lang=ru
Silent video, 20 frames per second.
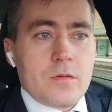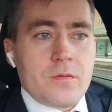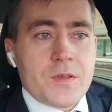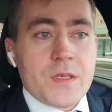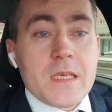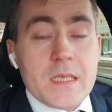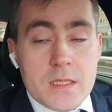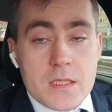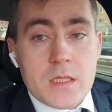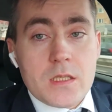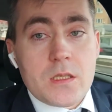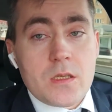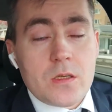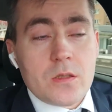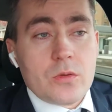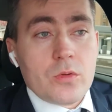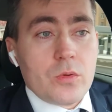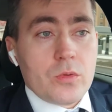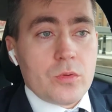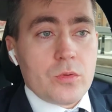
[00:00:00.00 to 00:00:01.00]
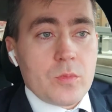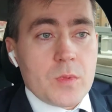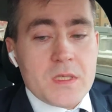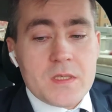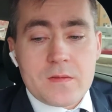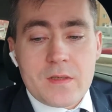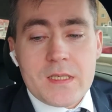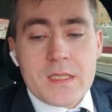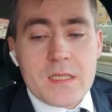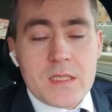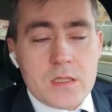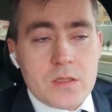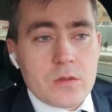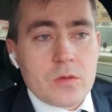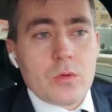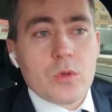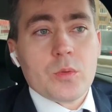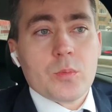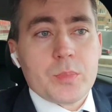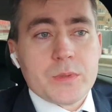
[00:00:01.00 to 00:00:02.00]
въезд на территорию
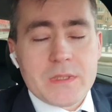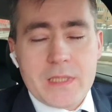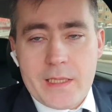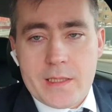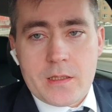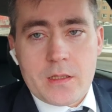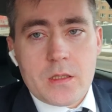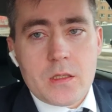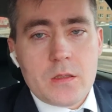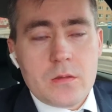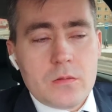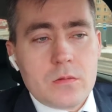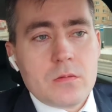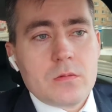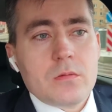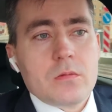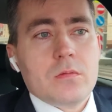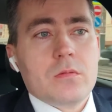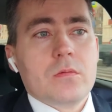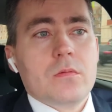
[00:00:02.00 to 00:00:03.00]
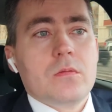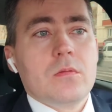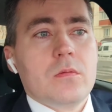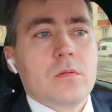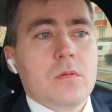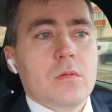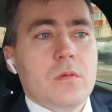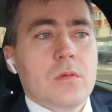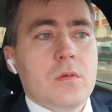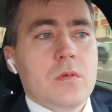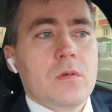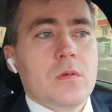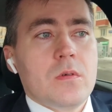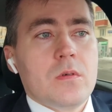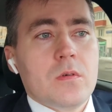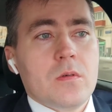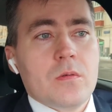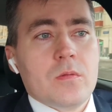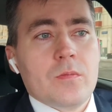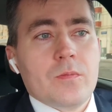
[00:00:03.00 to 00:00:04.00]
Москва-Сити, он платный,
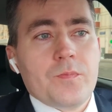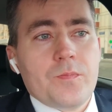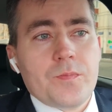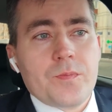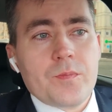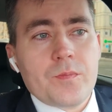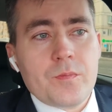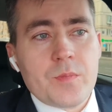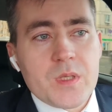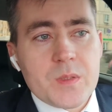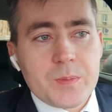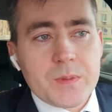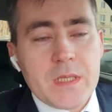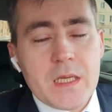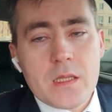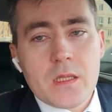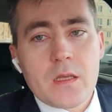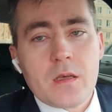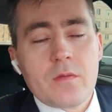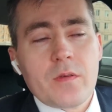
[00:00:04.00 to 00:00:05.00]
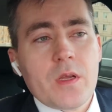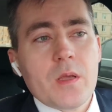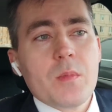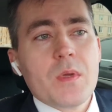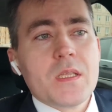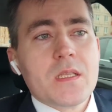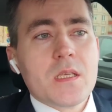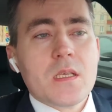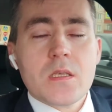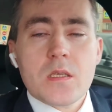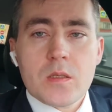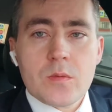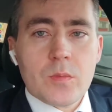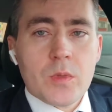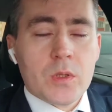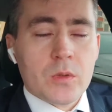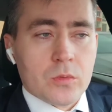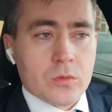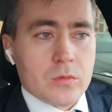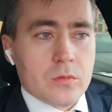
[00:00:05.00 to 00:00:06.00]
Э, бесплатное время 10
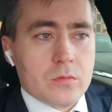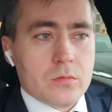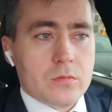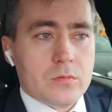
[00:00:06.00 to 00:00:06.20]
минут.